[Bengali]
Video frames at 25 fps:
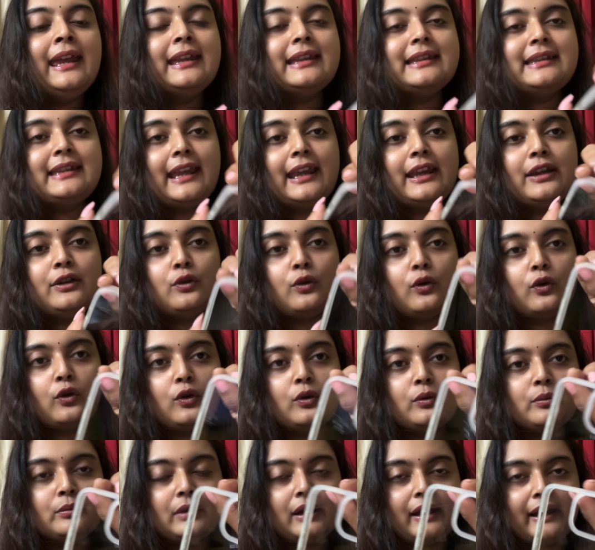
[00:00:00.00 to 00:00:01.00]
সেই
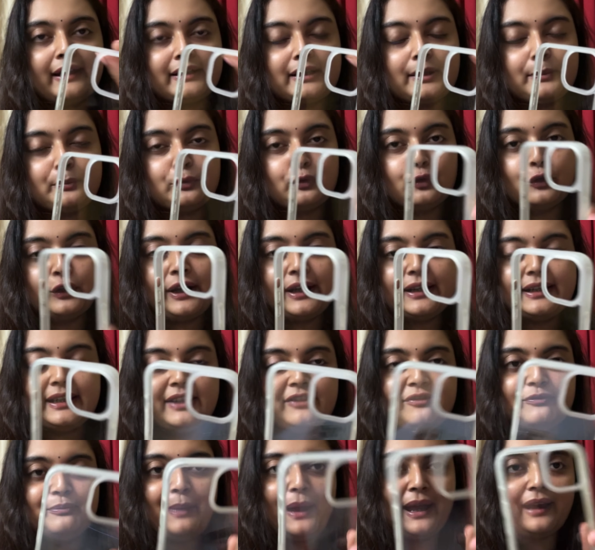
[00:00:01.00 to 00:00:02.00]
রকম একটা
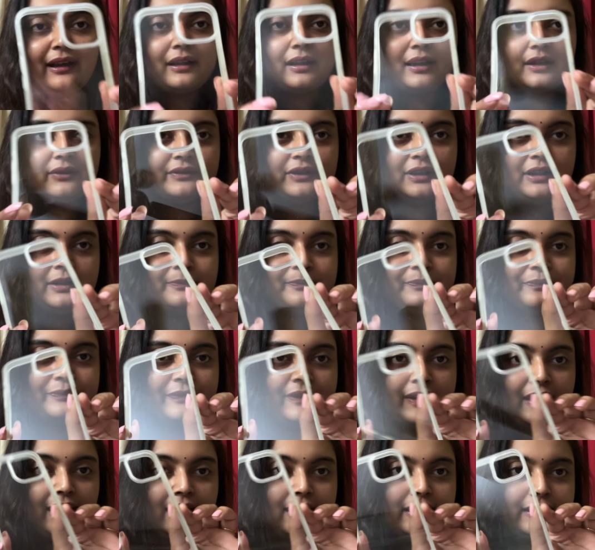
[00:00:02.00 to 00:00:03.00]
প্রোটেক্টিভ ব্যাক কাভার
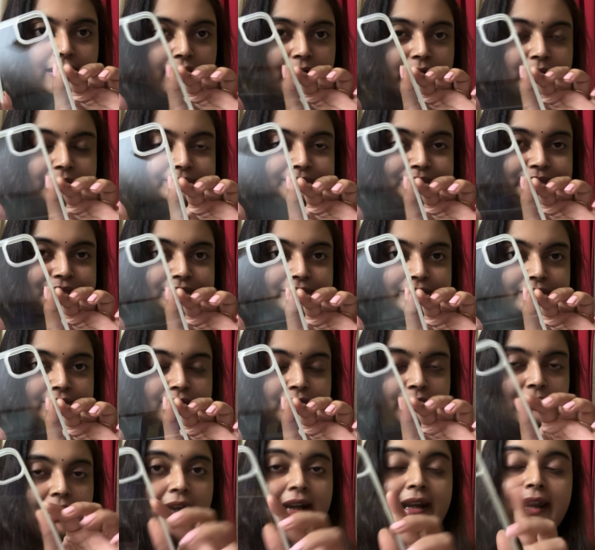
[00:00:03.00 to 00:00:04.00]
এই যে
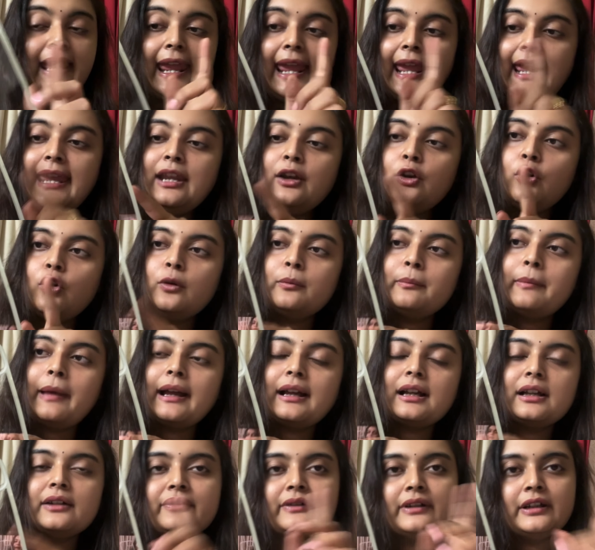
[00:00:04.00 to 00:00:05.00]
আর এই রকম
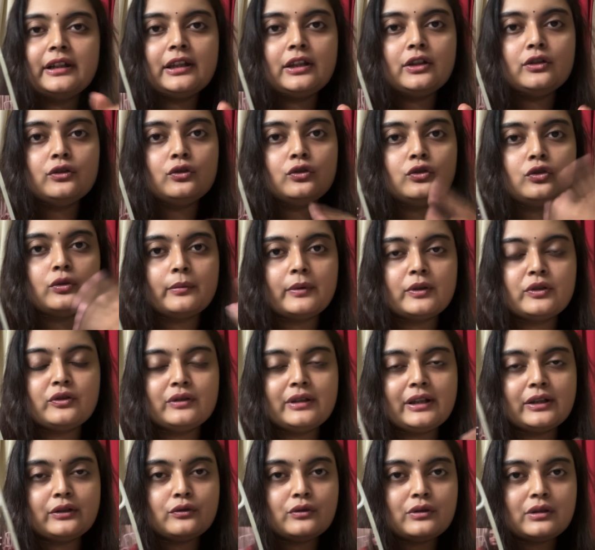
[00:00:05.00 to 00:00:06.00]
ব্যাক কভারের কিন্তু তোমরা
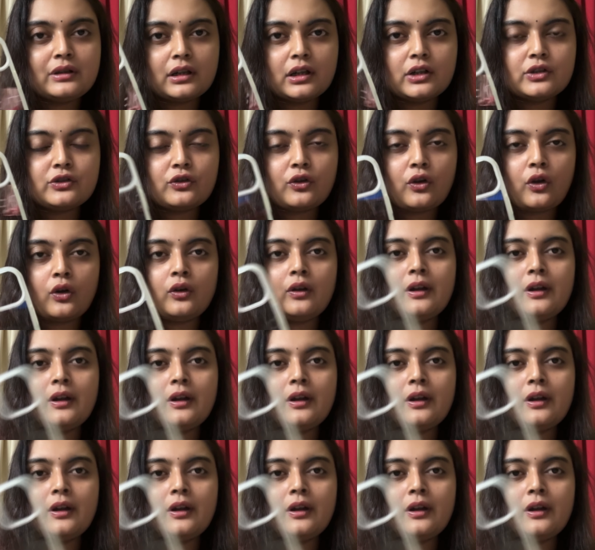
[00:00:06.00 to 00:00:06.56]
যদি একটু সার্চ করো